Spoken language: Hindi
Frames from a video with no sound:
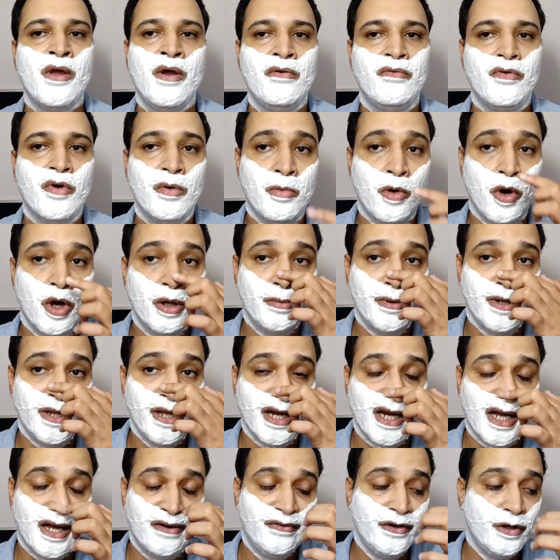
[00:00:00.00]
वो बहुत बढ़िया
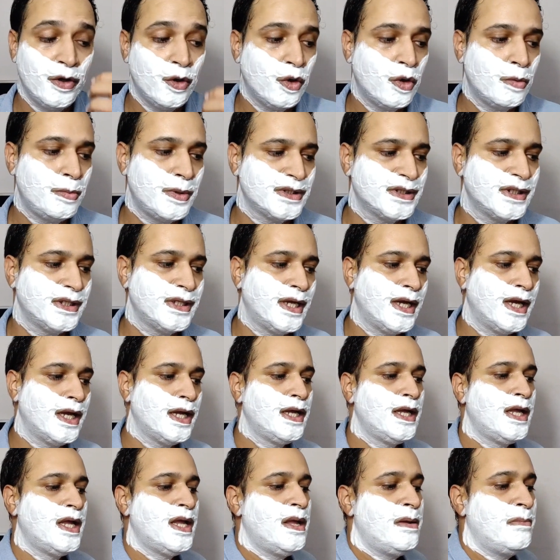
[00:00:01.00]
काफ़ी लोगों को पसंद आया
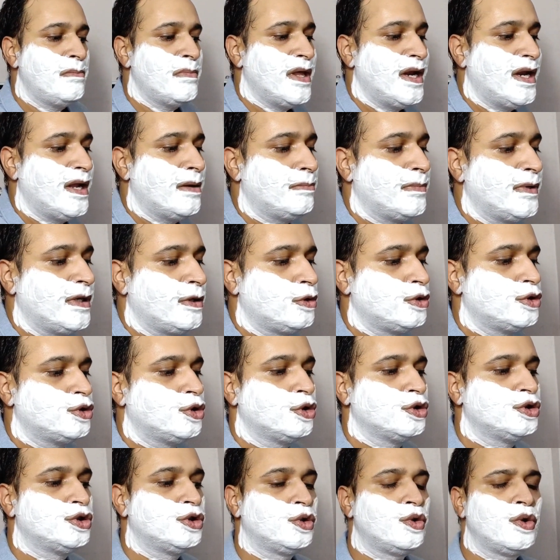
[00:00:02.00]
मैंने अपने कुछ
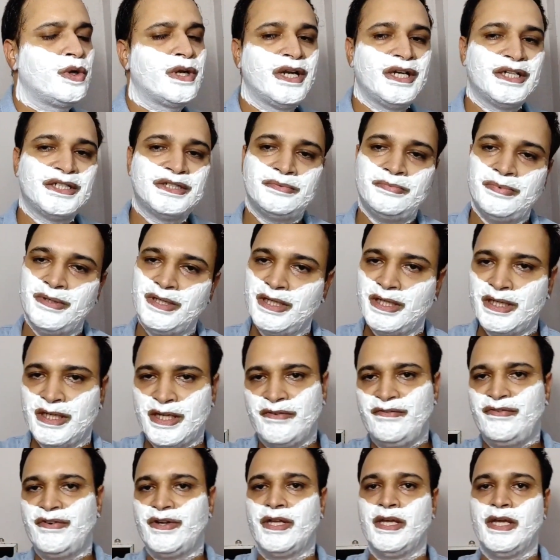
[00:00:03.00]
दोस्तों को किड्स भी
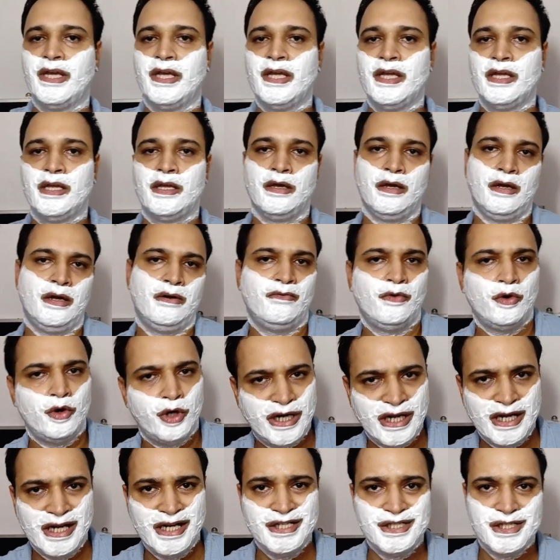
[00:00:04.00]
गिफ्ट किए वो
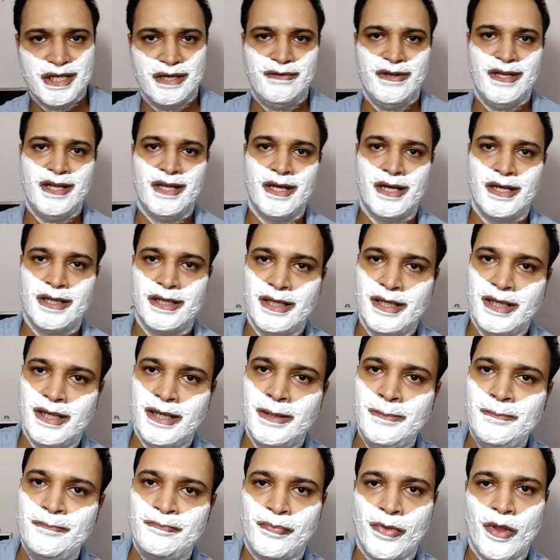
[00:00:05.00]
डेली शेविंग करते हैं
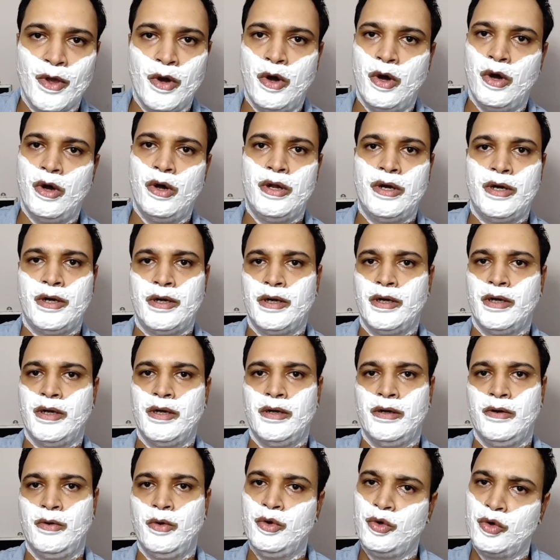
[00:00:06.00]
और
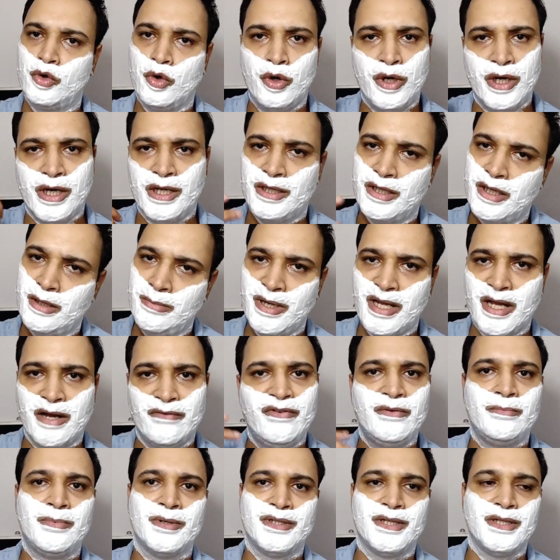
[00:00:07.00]
उनको रेजर भी
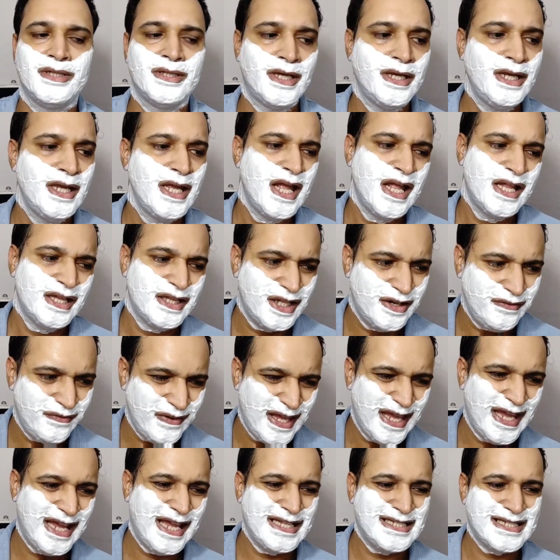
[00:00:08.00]
काफ़ी पसंद आई सिर्फ
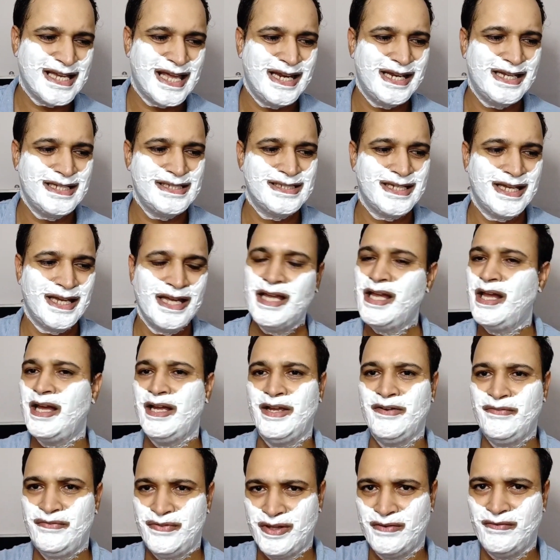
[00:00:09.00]
एक ही चैलेंज है
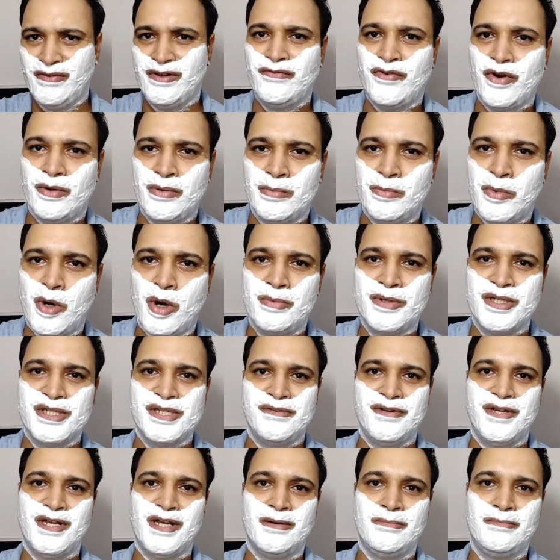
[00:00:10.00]
इफ़ समन फ्रॉम द बॉम्बे
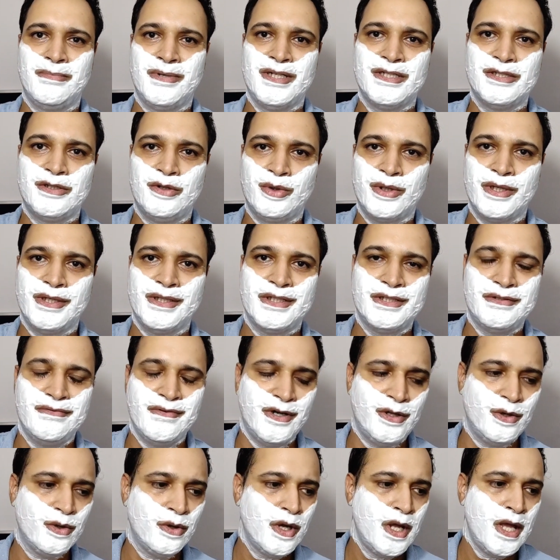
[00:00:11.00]
शेविंग कंपनी इज लुकिंग दिस
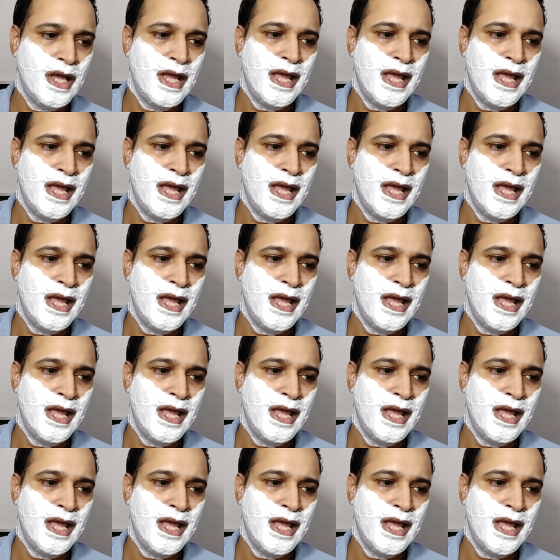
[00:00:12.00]
वीडियो